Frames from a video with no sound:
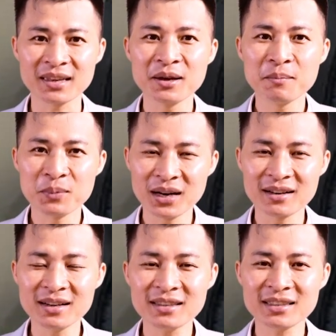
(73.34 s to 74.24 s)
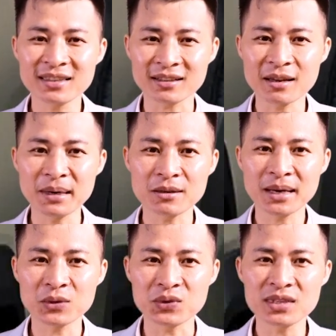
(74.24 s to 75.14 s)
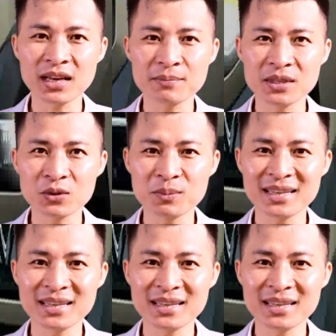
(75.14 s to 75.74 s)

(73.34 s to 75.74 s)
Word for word: Chưa công bố thông số chi tiết, song VinFast cho biết